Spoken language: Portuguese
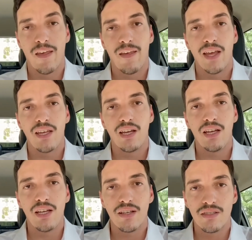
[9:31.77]
E aí
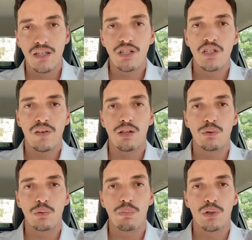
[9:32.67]
assim que tiver tudo
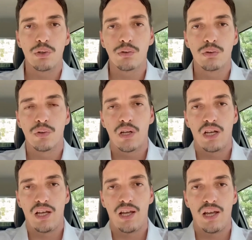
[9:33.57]
pronto,
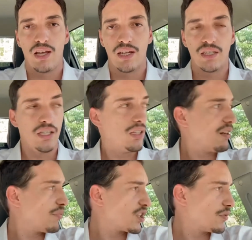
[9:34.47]
é, aqui na
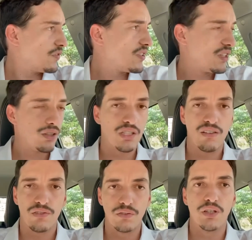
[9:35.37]
próxima visita, já
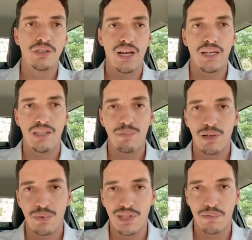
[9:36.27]
vou voltar aqui para
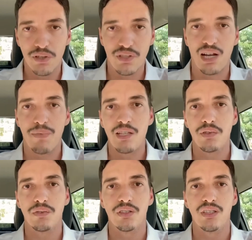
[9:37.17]
poder mostrar mais para
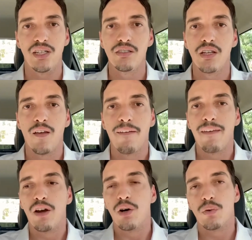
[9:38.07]
vocês
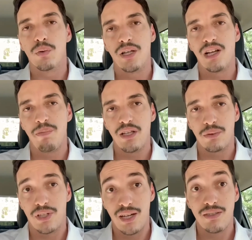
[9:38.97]
no andamento
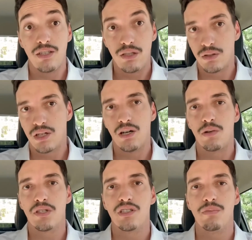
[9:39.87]
dessa e de outras obras
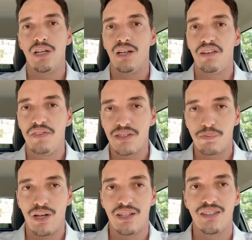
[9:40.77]
também, né? Fique
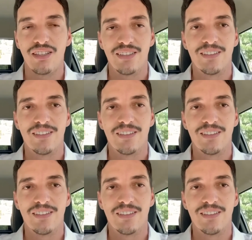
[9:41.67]
esperto aí.